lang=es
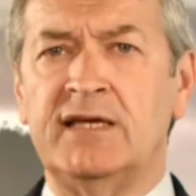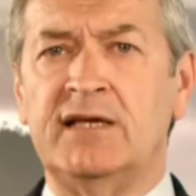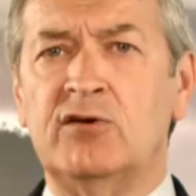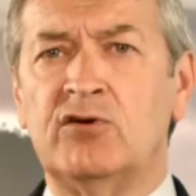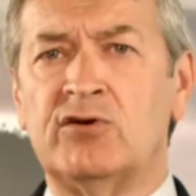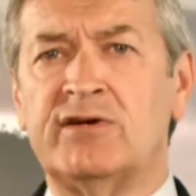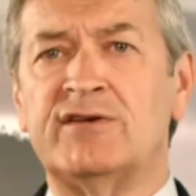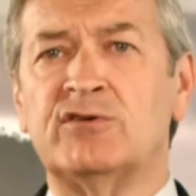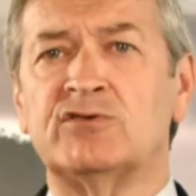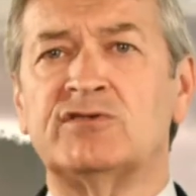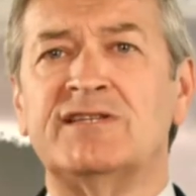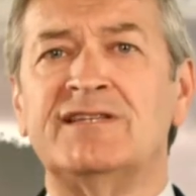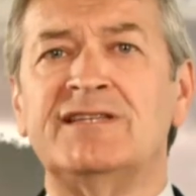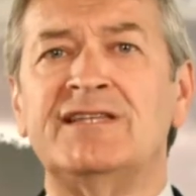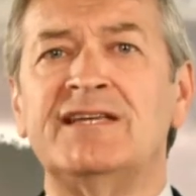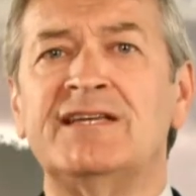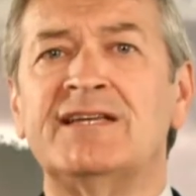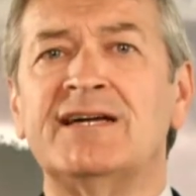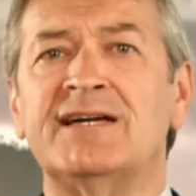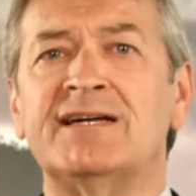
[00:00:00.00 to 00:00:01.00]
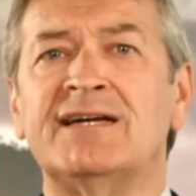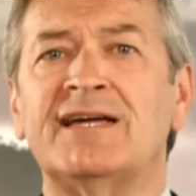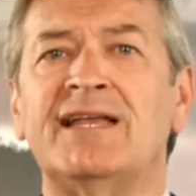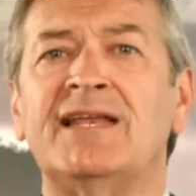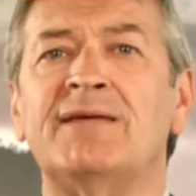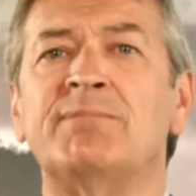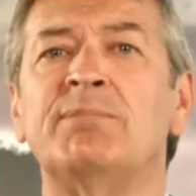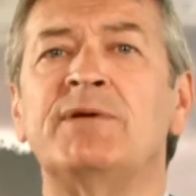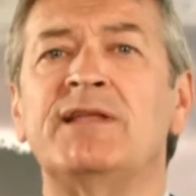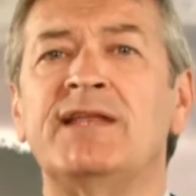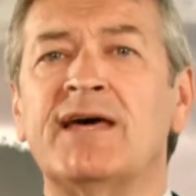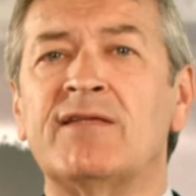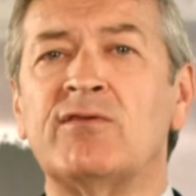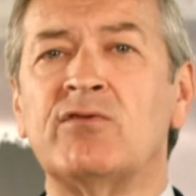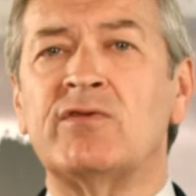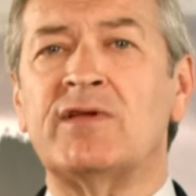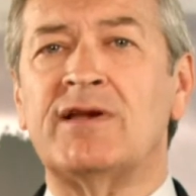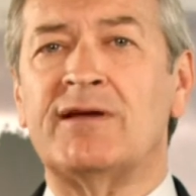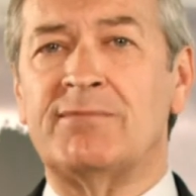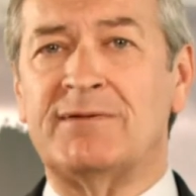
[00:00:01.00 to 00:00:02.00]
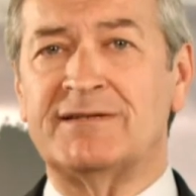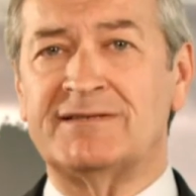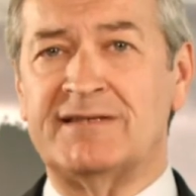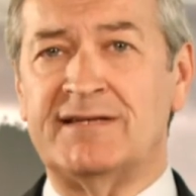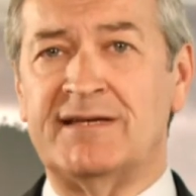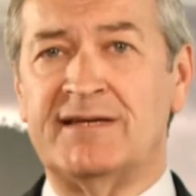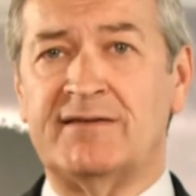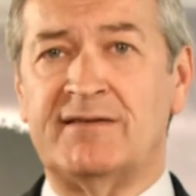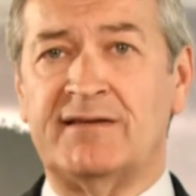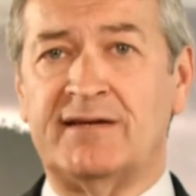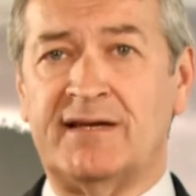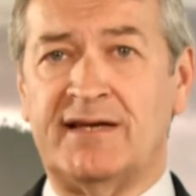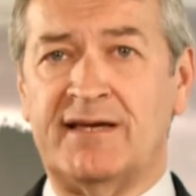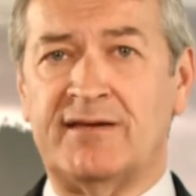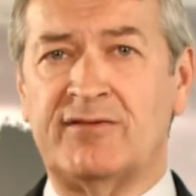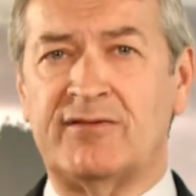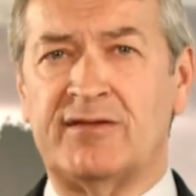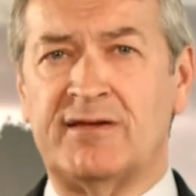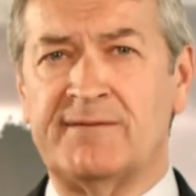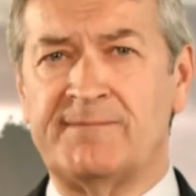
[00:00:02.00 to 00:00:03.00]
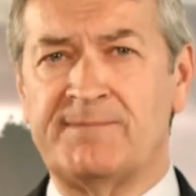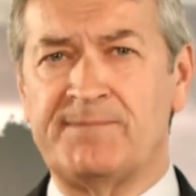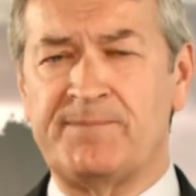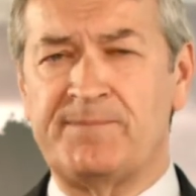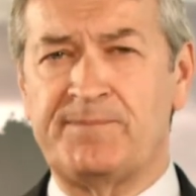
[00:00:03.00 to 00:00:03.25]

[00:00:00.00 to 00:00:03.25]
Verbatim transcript: y los que nos indican el envinado de las vasijas de crianza.